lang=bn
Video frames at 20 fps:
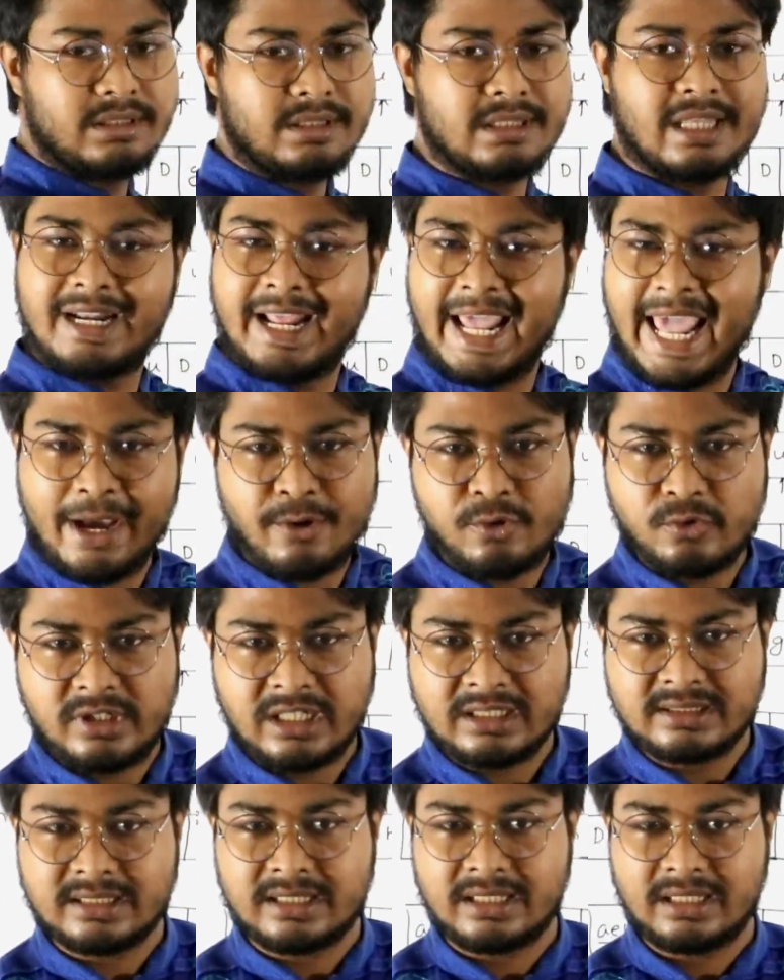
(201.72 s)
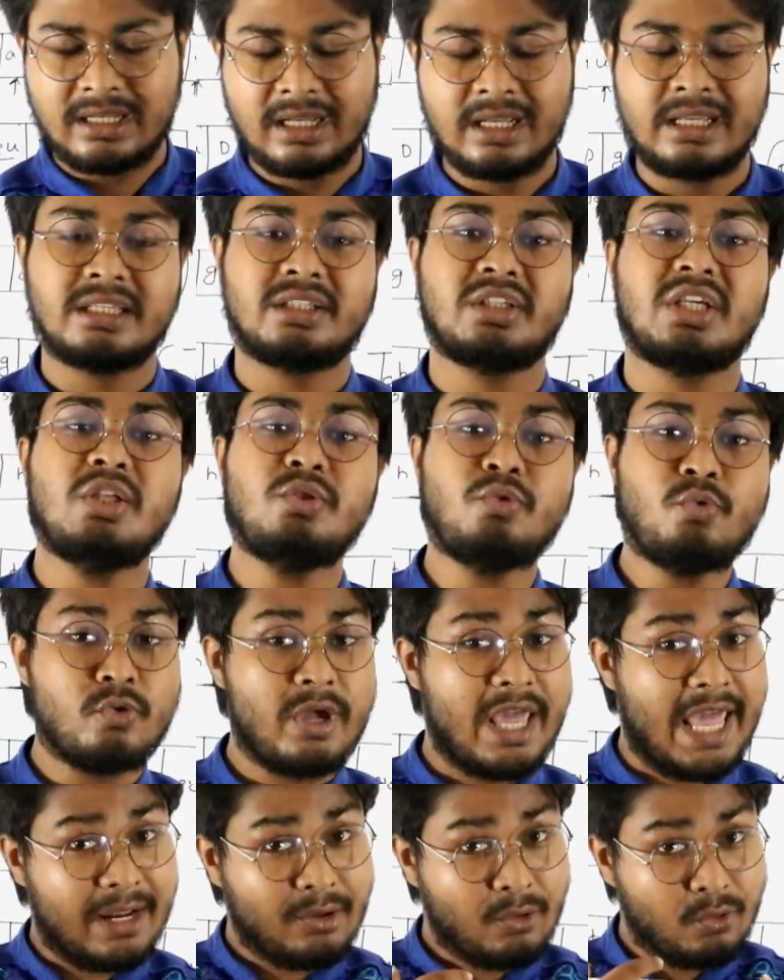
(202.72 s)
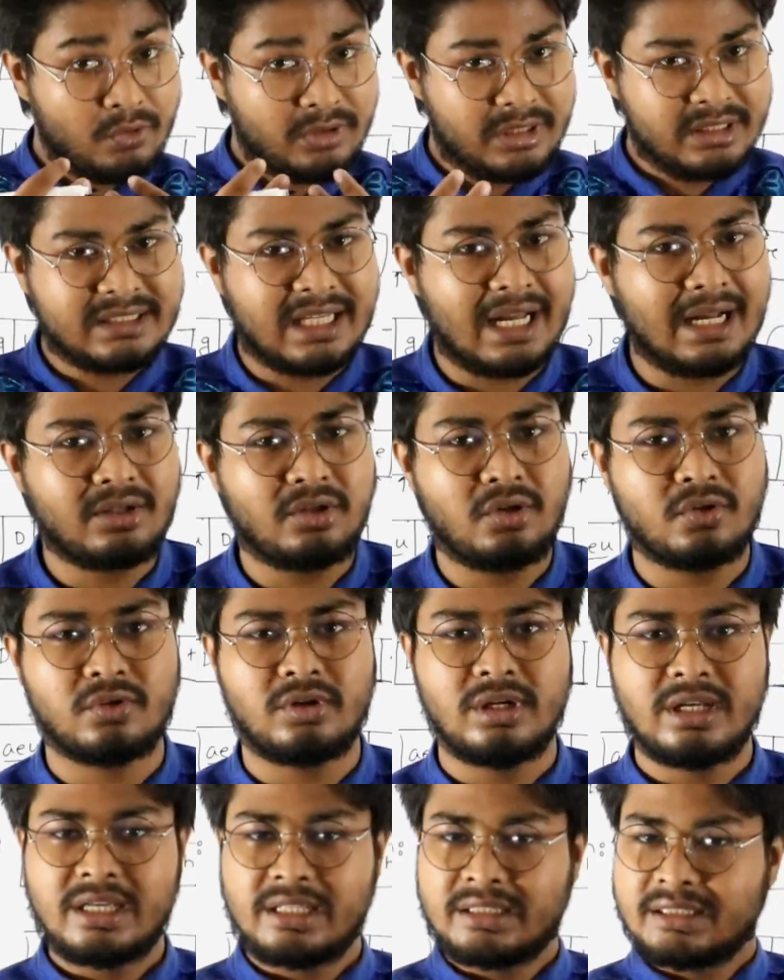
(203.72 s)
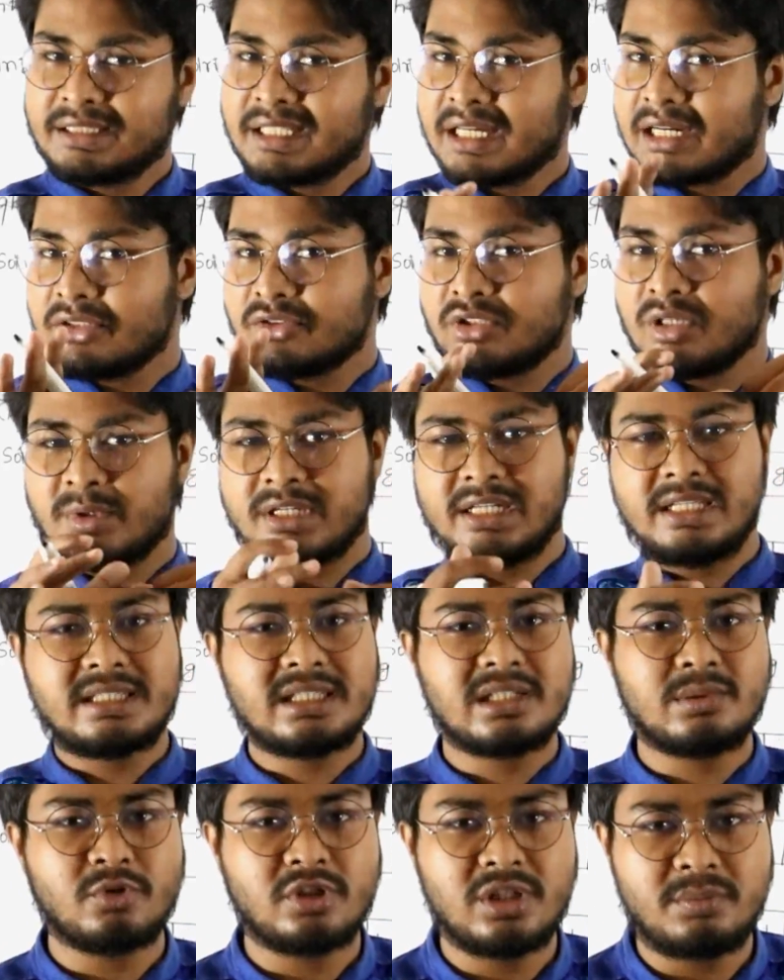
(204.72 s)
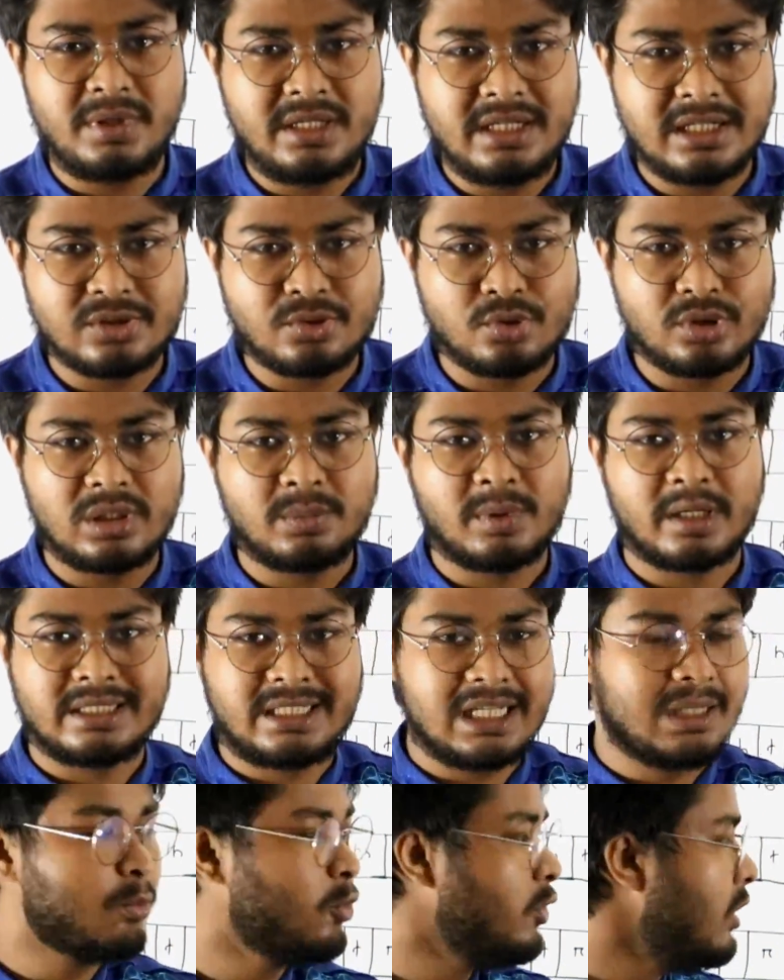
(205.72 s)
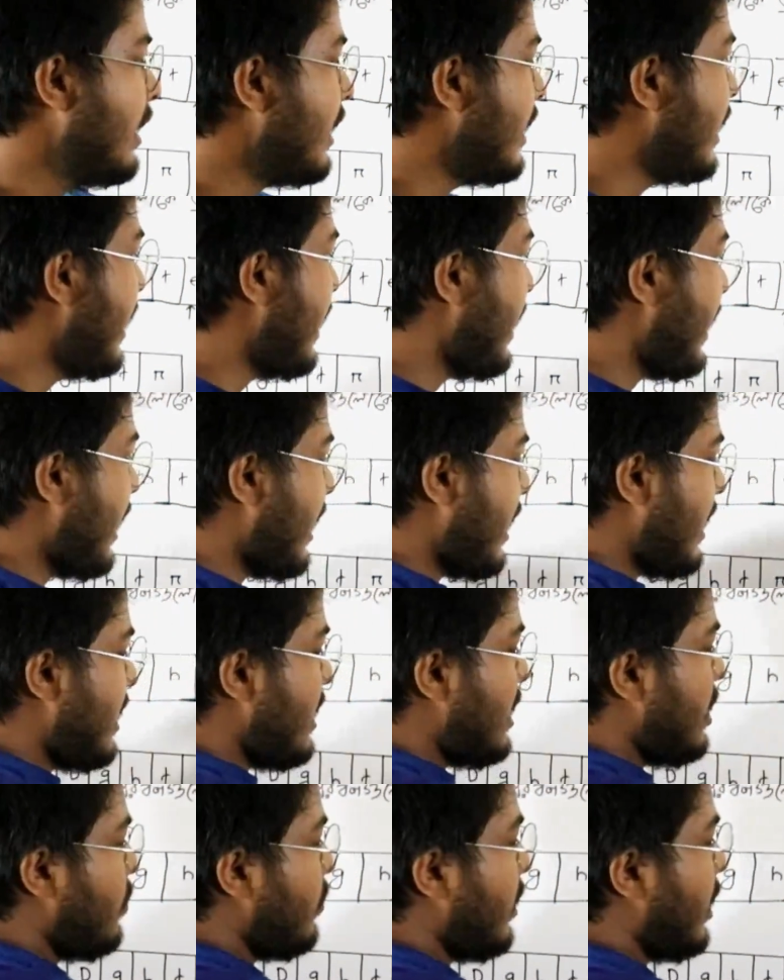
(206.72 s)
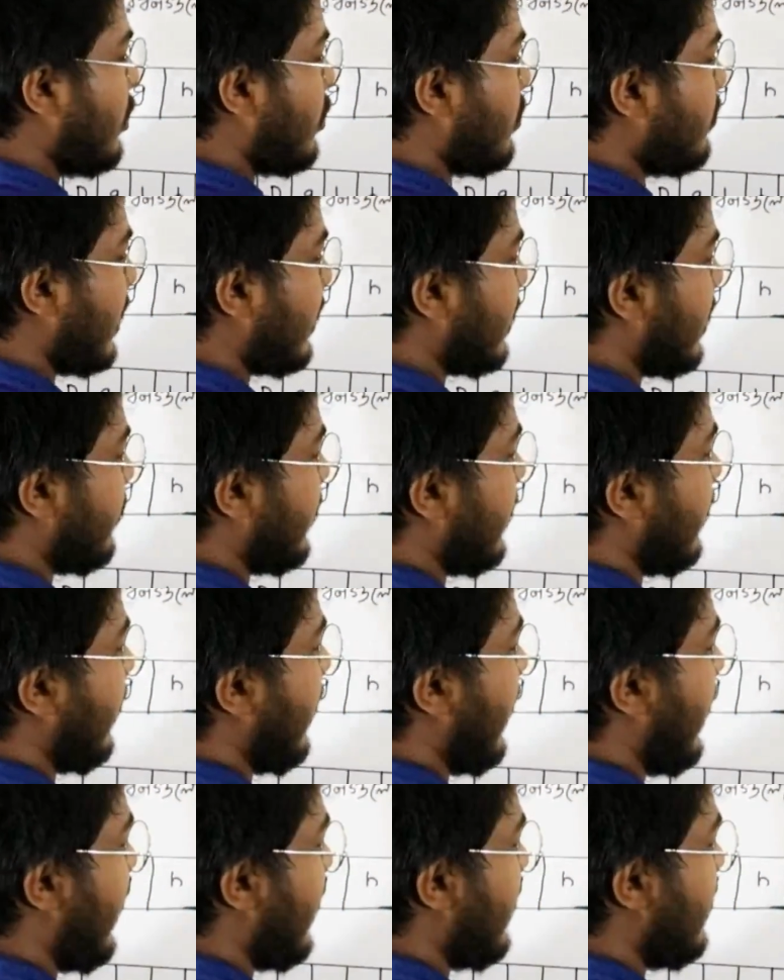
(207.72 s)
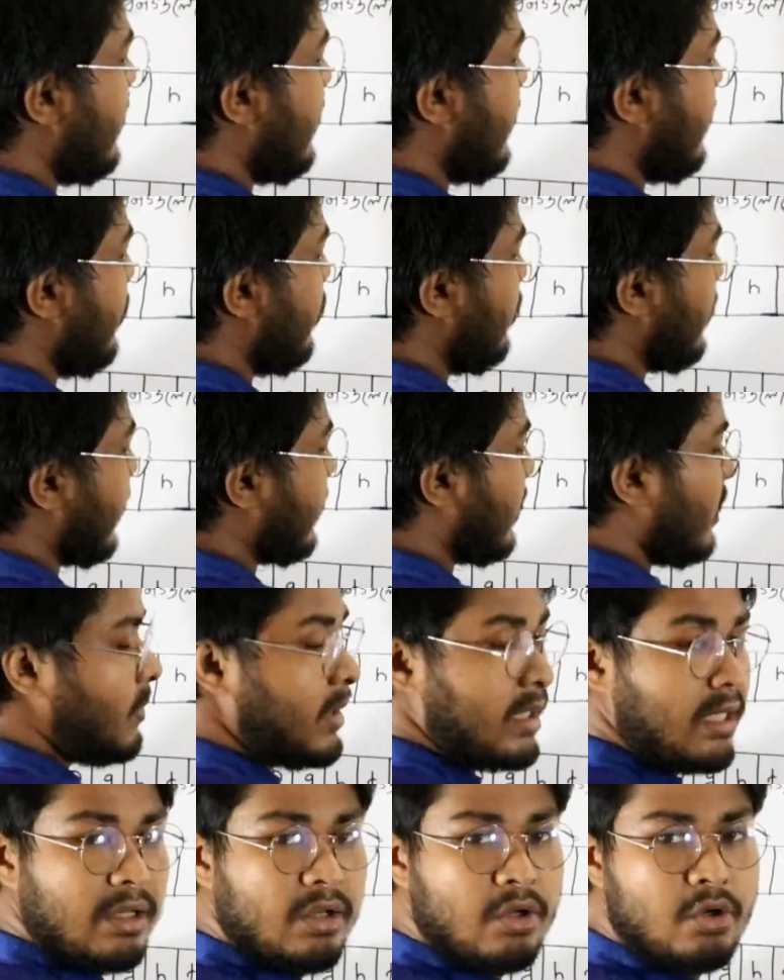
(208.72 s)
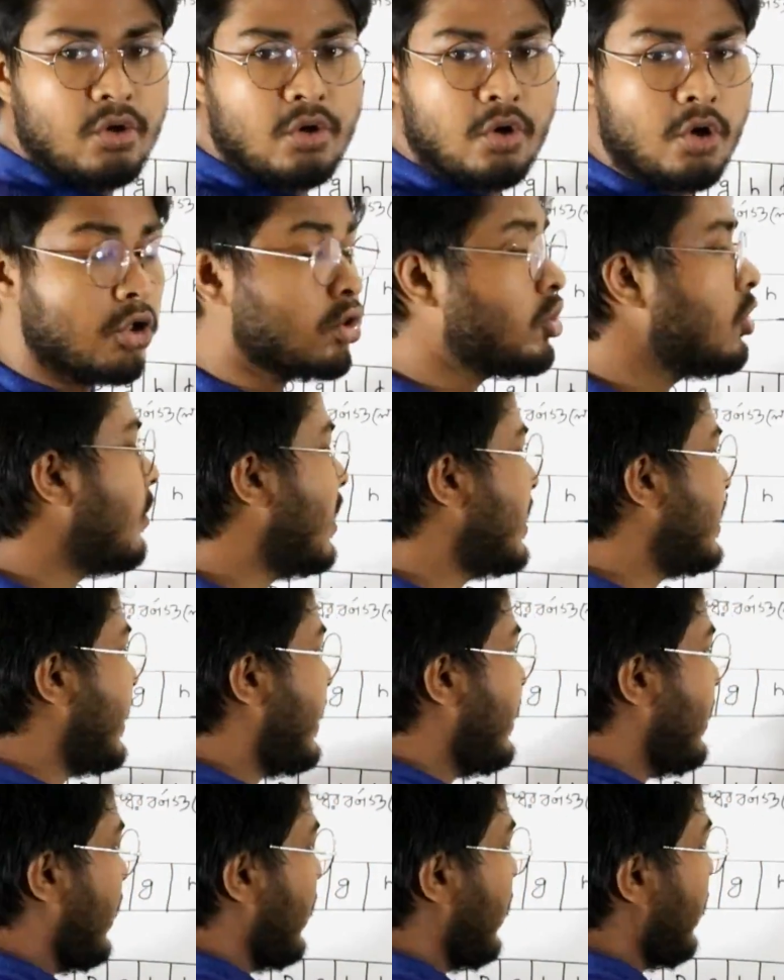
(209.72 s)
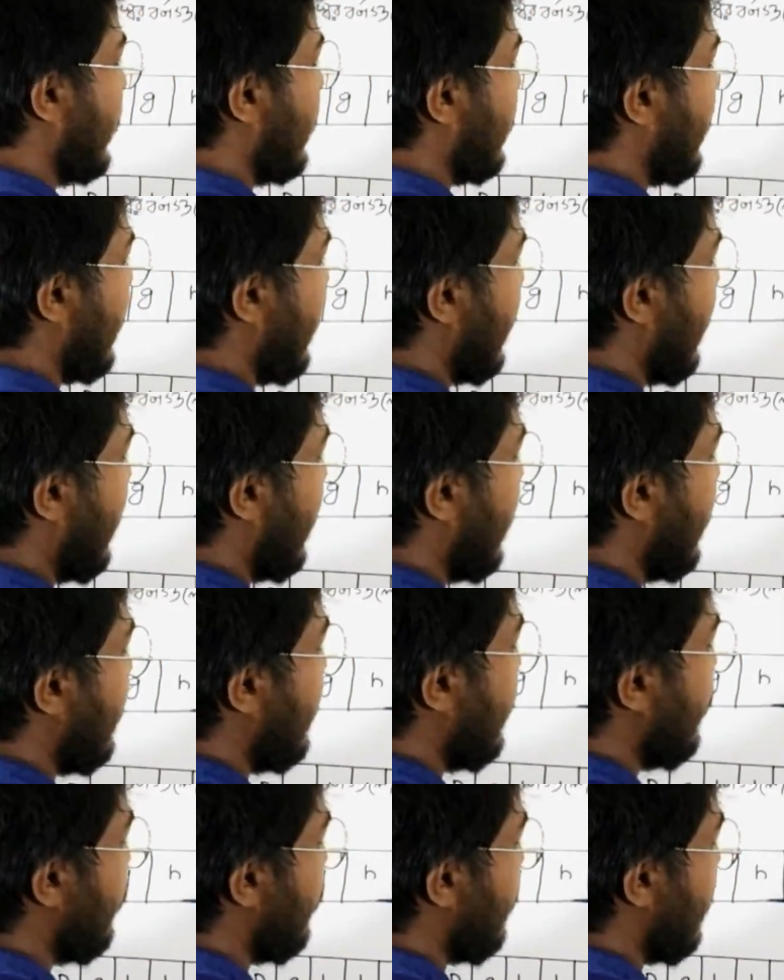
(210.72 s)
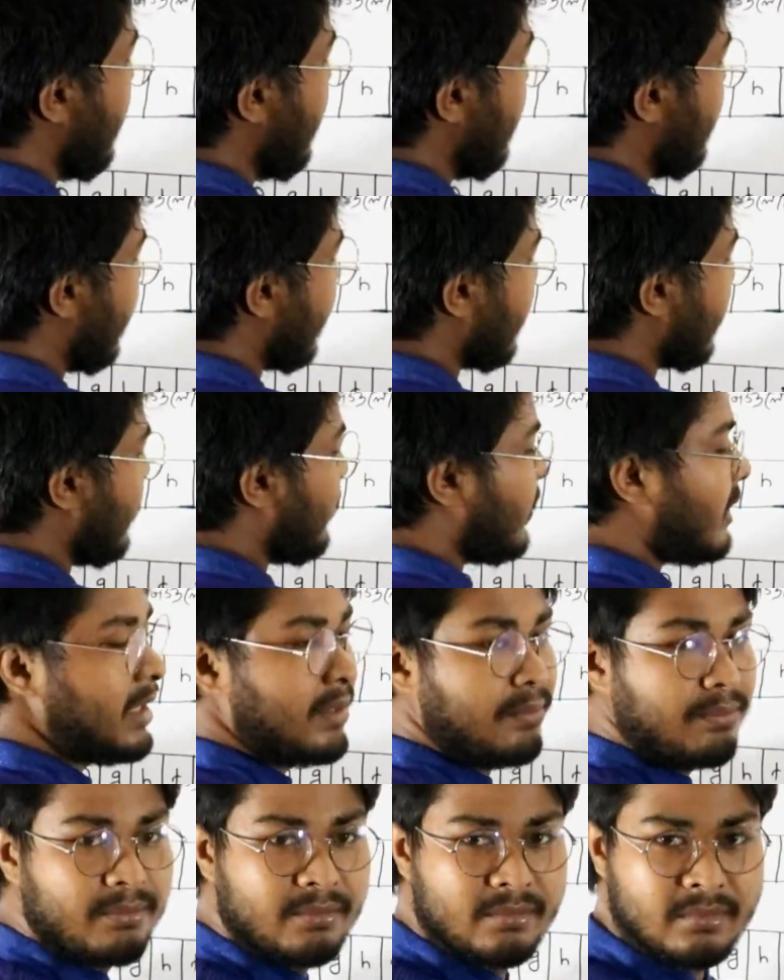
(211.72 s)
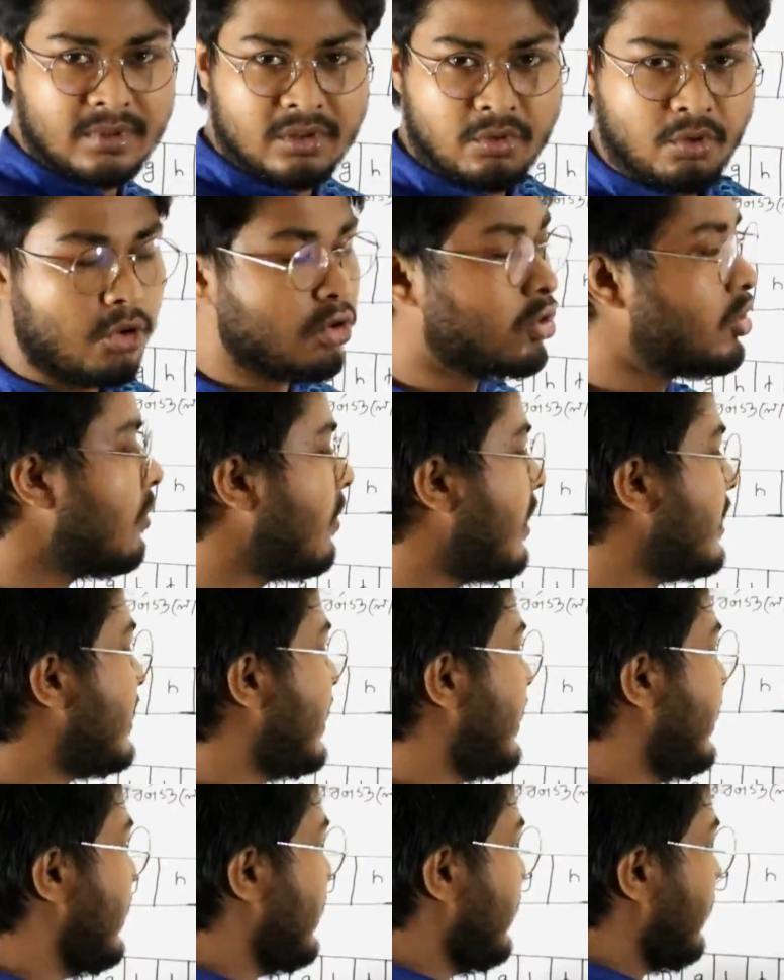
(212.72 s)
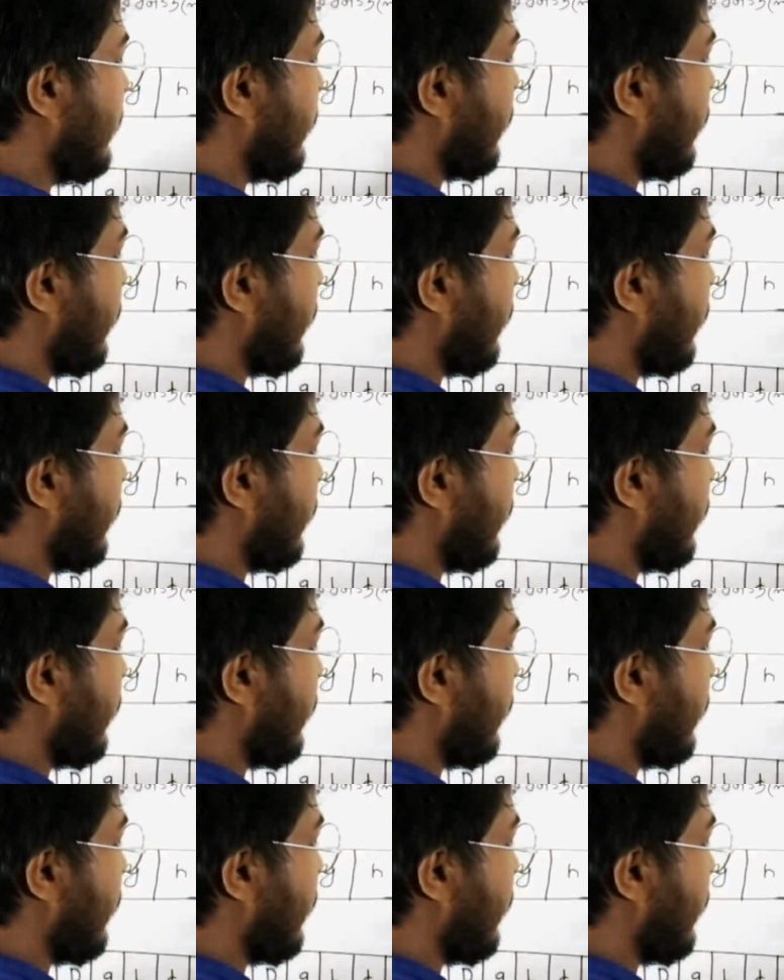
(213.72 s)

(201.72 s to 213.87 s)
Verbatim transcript: তারা একত্রে আছে না কিন্তু একত্রে থাকলেও তারা তো আবার নিজেদের মধ্যে বিন্যাস করতে পারে যেমন এ ইউ e, এরকম থাকতে পারে এ ইউ e, থাকতে পারে অথবা চাইলে এ ইউ ই থাকতে পারে অথবা চাইলে